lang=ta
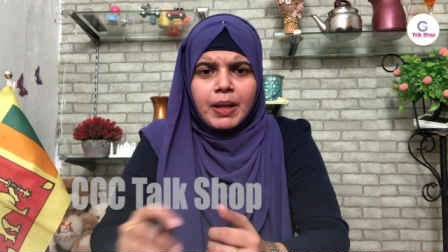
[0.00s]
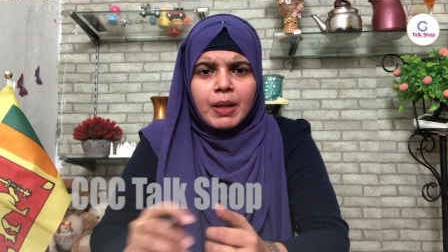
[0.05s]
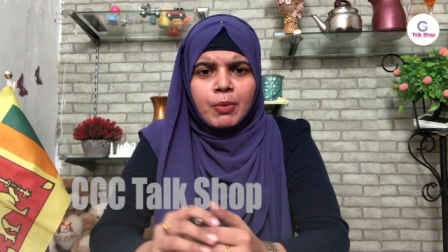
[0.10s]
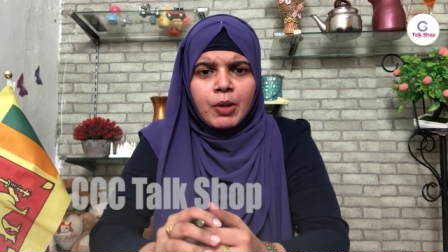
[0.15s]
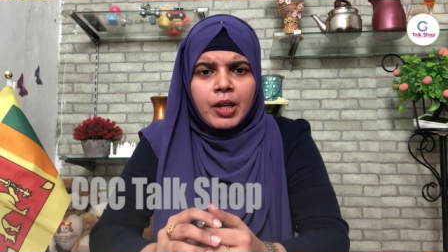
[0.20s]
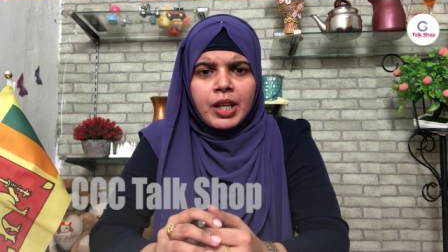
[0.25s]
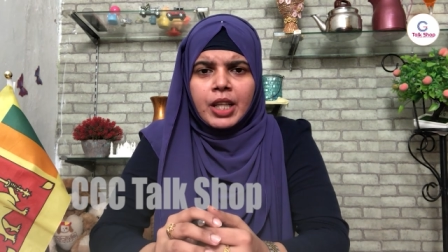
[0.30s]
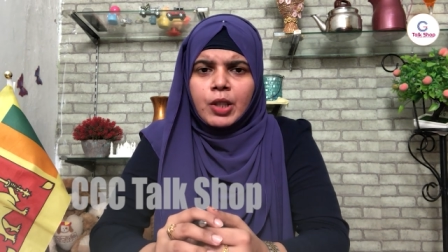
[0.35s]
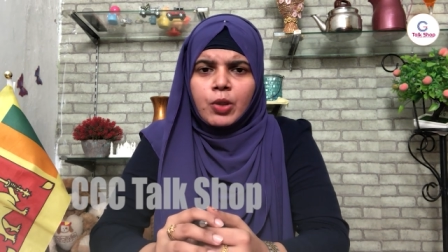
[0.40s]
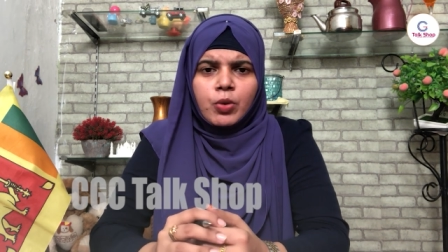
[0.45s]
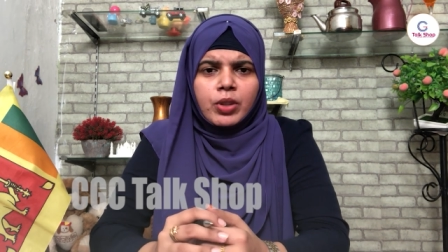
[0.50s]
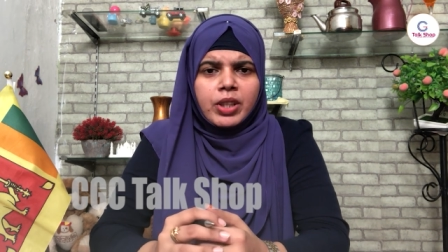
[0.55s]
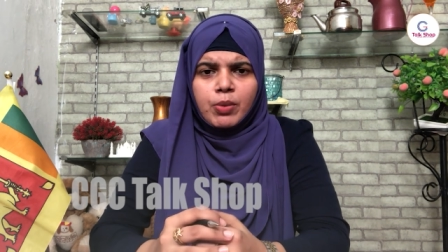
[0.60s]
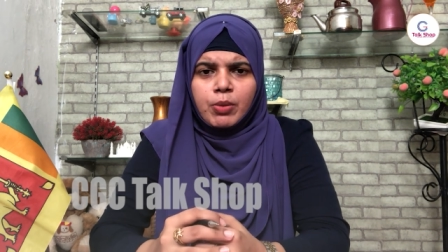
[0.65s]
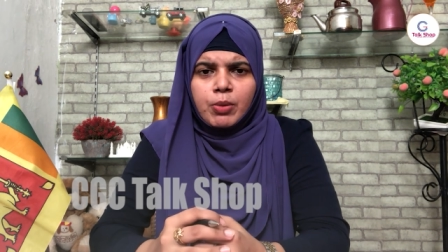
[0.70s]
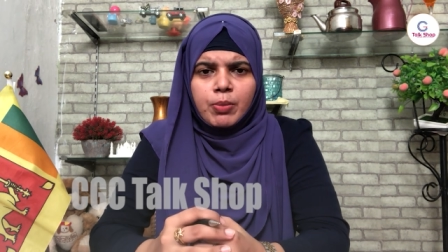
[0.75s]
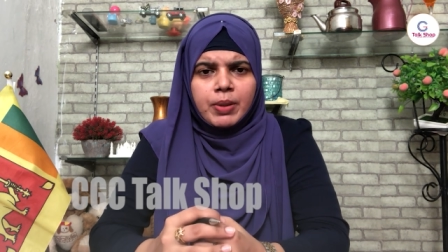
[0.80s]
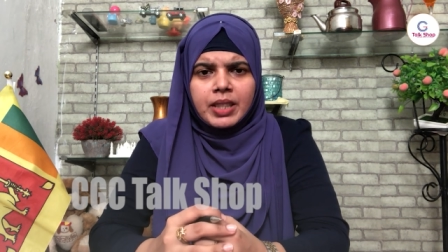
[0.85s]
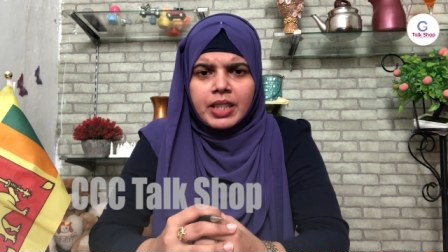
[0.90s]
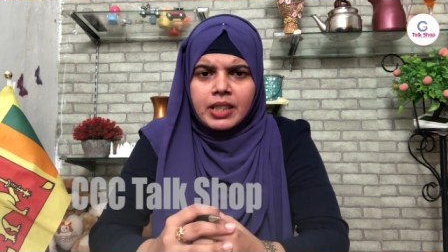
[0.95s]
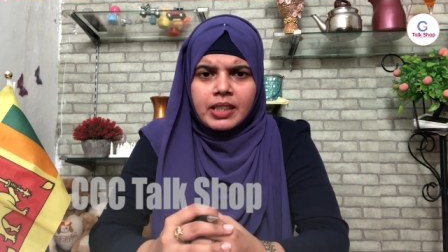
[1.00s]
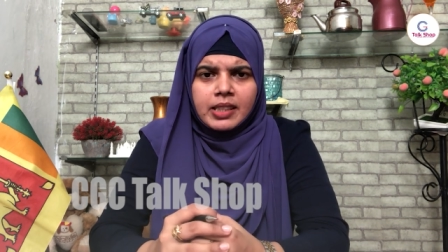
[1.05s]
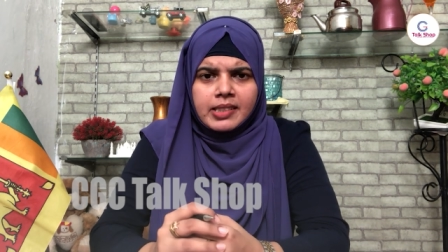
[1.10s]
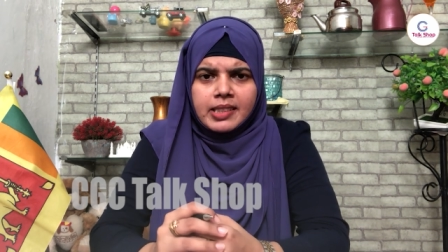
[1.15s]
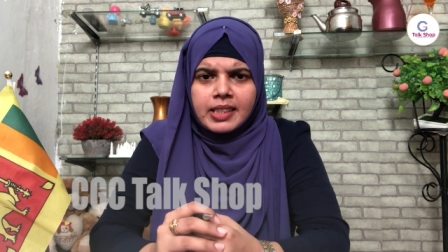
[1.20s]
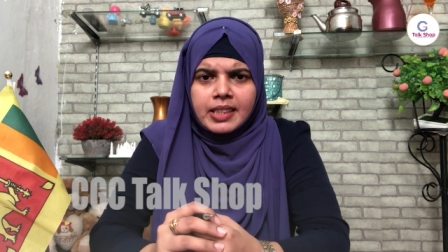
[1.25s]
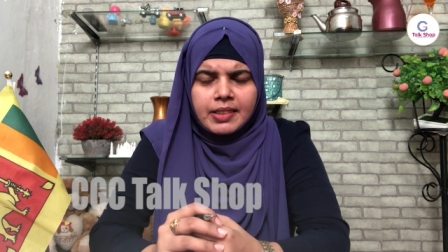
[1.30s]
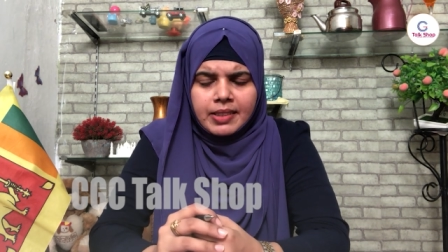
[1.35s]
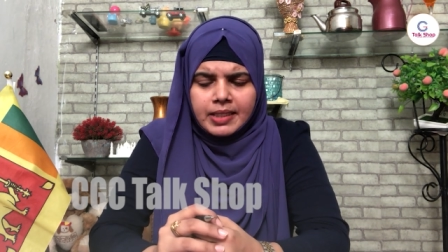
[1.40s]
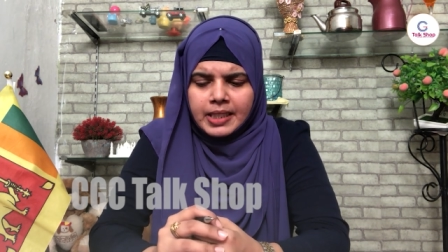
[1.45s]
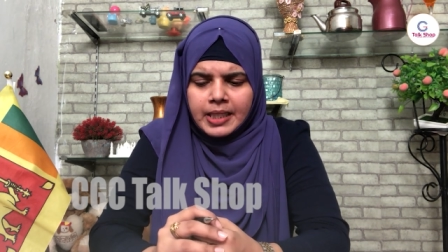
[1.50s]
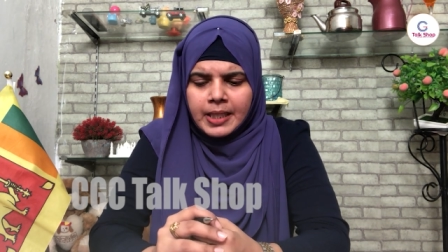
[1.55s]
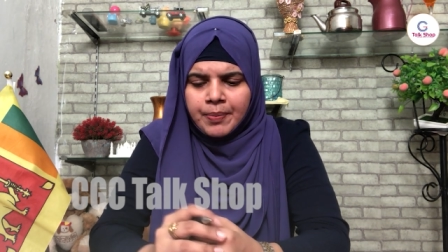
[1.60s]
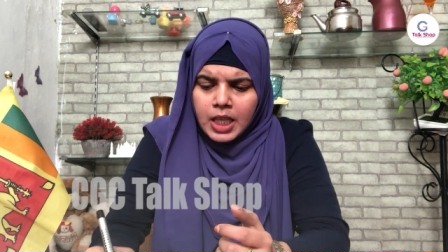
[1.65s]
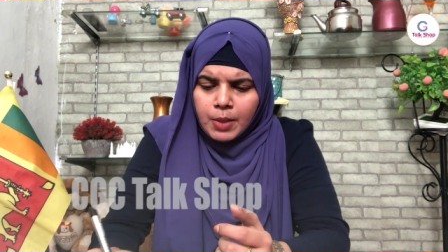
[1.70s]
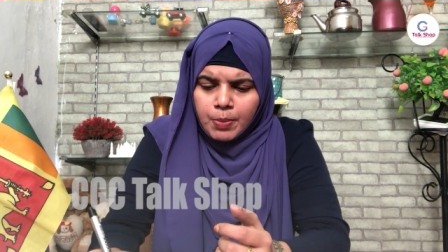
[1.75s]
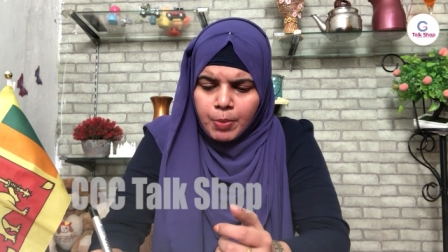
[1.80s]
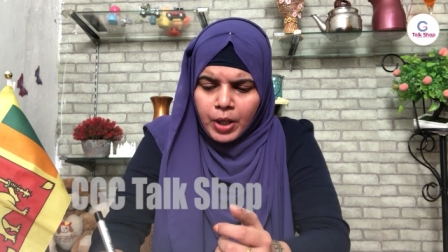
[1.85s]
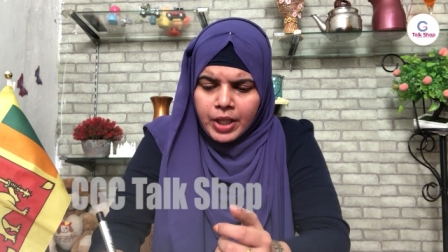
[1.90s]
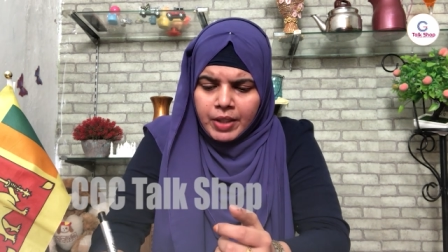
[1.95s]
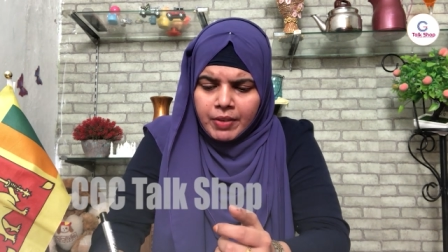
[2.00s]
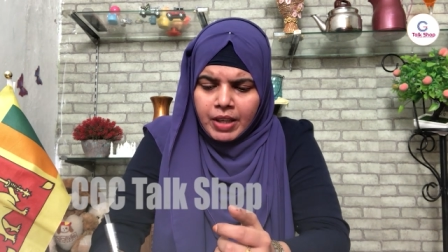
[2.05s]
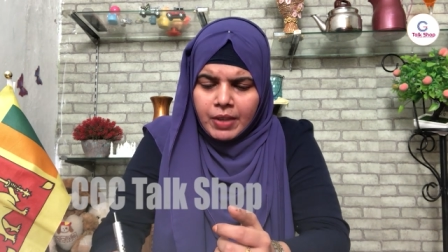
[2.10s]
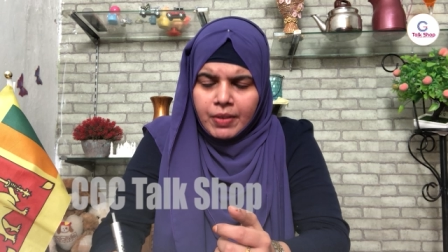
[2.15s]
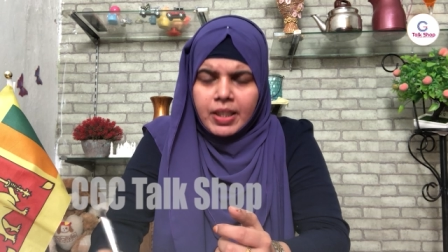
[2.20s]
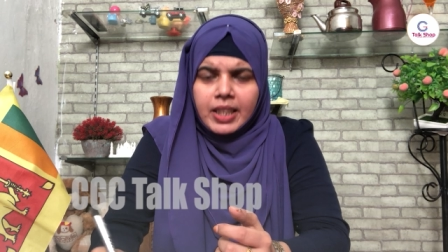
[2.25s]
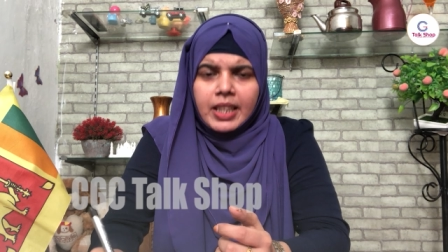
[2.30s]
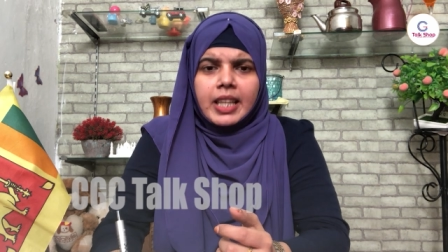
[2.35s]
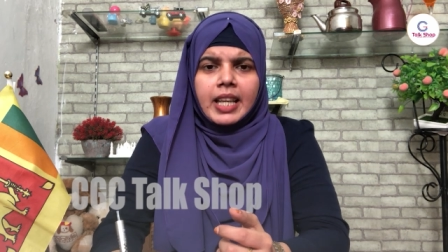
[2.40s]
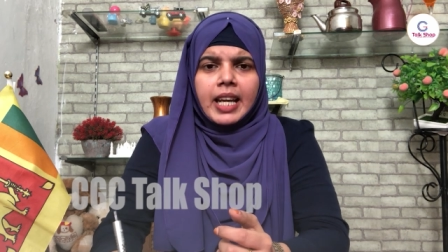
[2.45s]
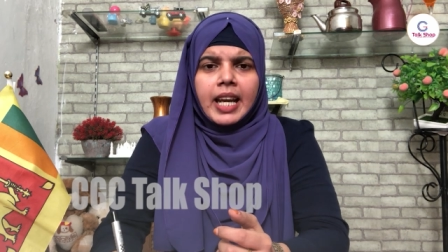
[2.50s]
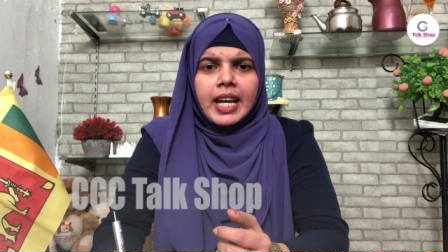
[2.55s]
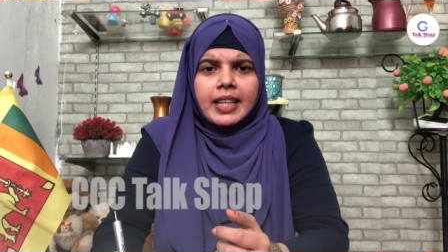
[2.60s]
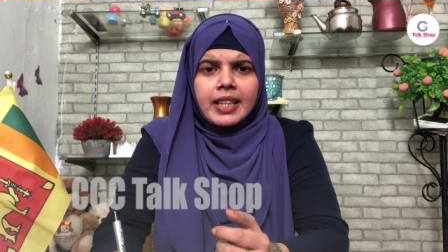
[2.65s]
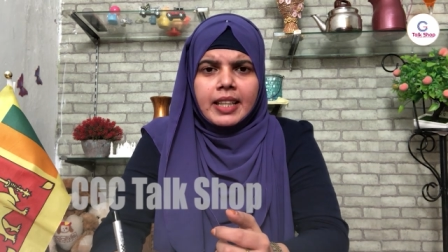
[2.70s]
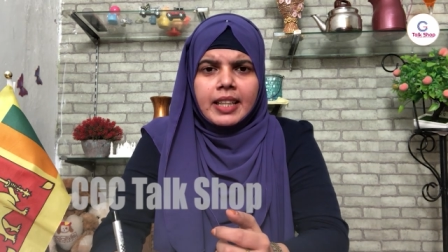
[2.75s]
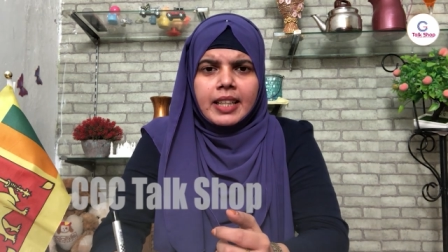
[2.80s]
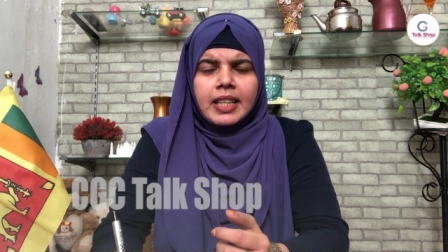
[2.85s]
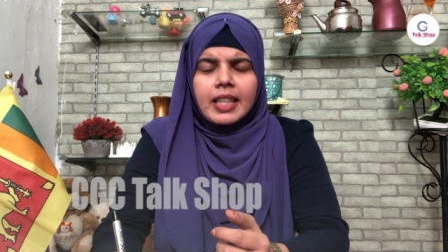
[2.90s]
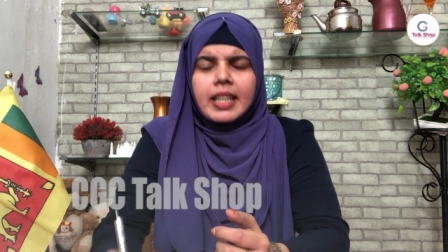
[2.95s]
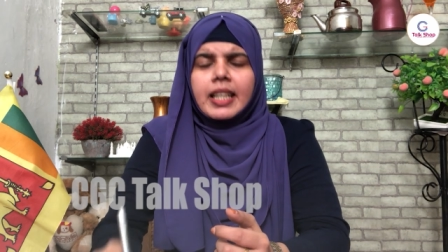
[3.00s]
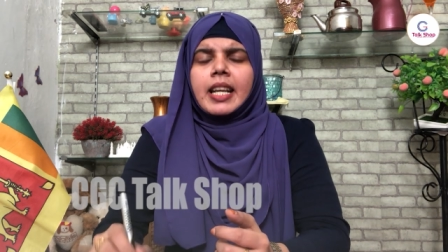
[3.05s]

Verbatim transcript: பெருமனைக்கு நூத்தி முப்பத்தி ரெண்டு சீட் இருக்கு இப்போ இவர் வந்து கேட்டு